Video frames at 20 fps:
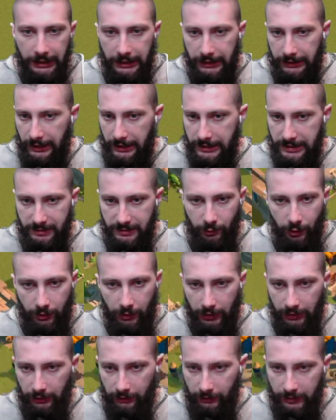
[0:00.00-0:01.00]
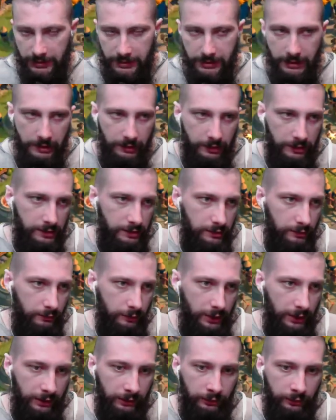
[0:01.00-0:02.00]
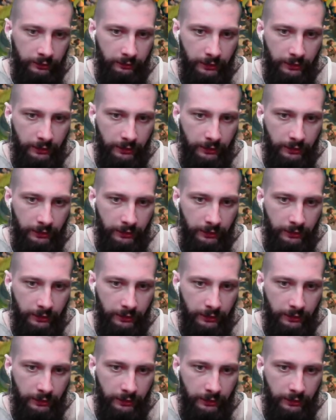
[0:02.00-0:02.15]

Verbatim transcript: Я не смог этого сделать. У меня на тот